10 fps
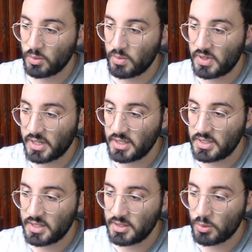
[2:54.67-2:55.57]
Donc on va
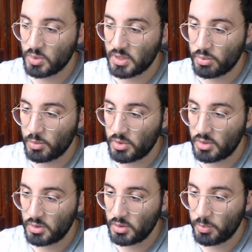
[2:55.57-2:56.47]
réinitialiser tout simplement
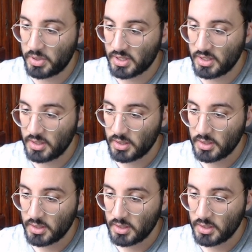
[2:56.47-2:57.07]
le paquet.